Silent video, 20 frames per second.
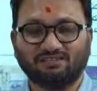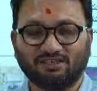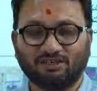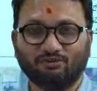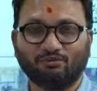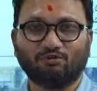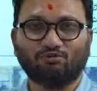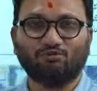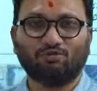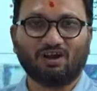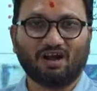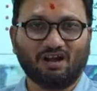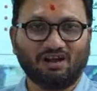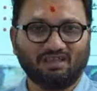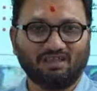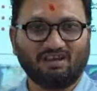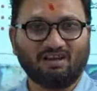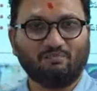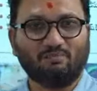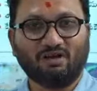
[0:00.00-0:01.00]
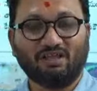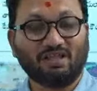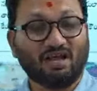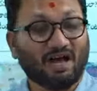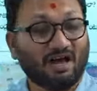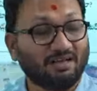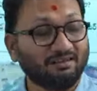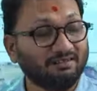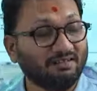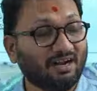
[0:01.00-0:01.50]
చేయొద్దు అని అనేది నా బాధ
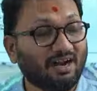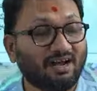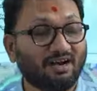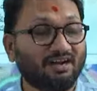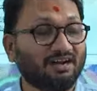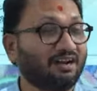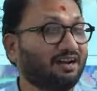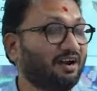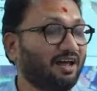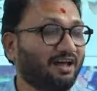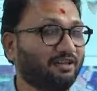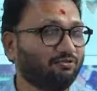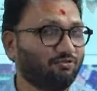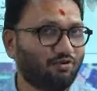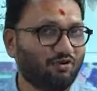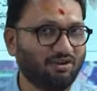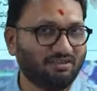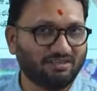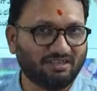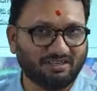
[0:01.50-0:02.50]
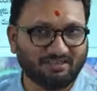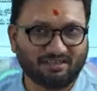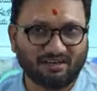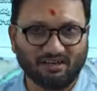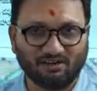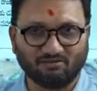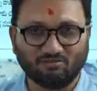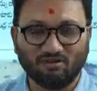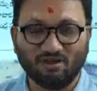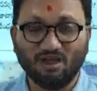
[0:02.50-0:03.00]
ఆంధ్ర అంటే నేను ఆంధ్రలో
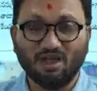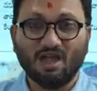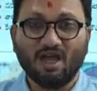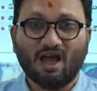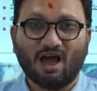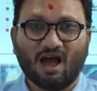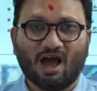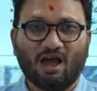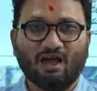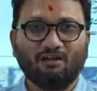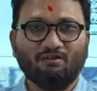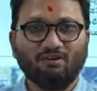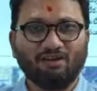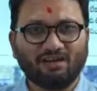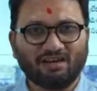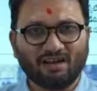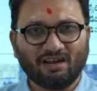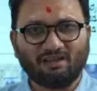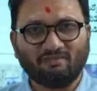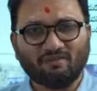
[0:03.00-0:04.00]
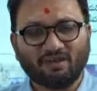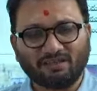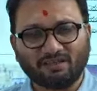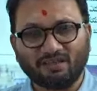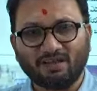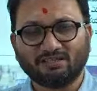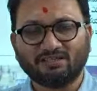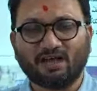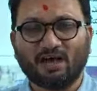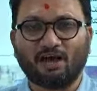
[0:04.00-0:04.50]
తిరతలేను వాళ్ళు ఇట్లనే
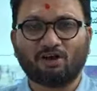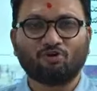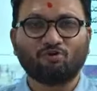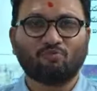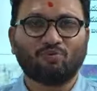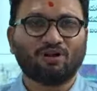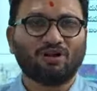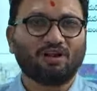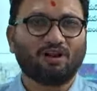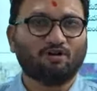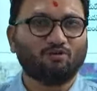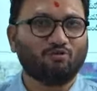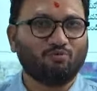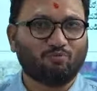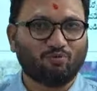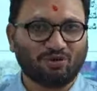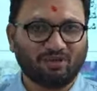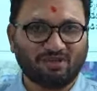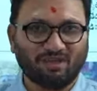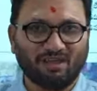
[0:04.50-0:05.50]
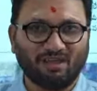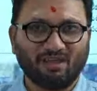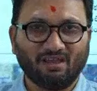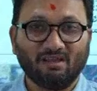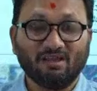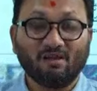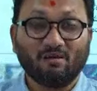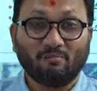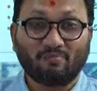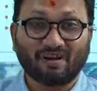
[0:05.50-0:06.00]
వ్యక్తిగత ఆరోపణలకు పోయి
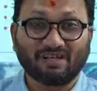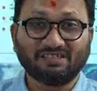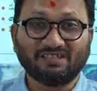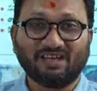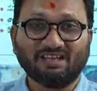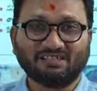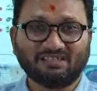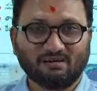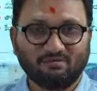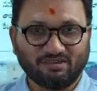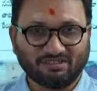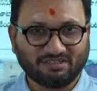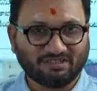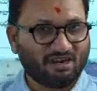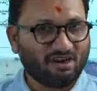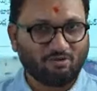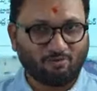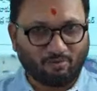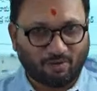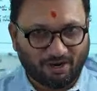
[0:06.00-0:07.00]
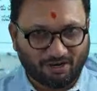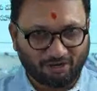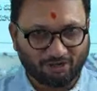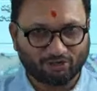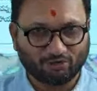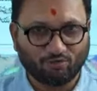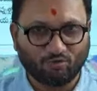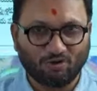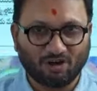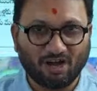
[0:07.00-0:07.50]
ప్రజల సమస్యలను
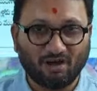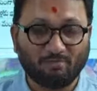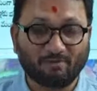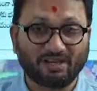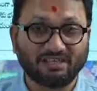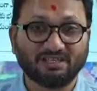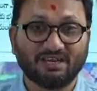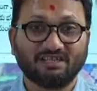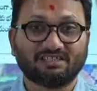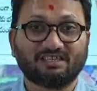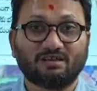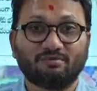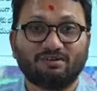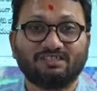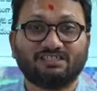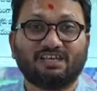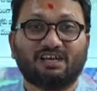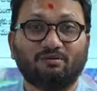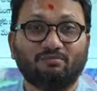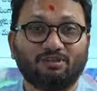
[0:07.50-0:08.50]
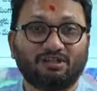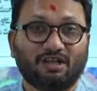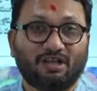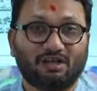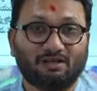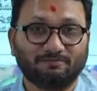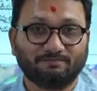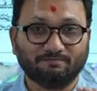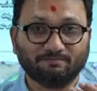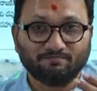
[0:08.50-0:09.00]
పట్టించుకోక ప్రజల సమస్యల మీద
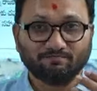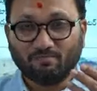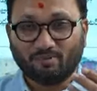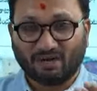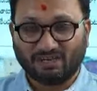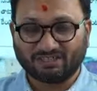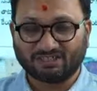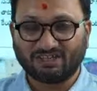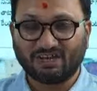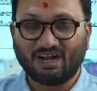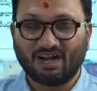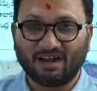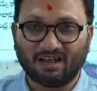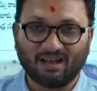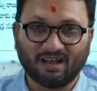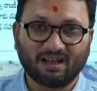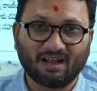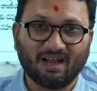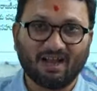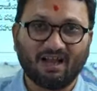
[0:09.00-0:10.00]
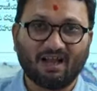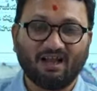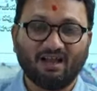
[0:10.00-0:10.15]
ప్రశ్నలు అడగక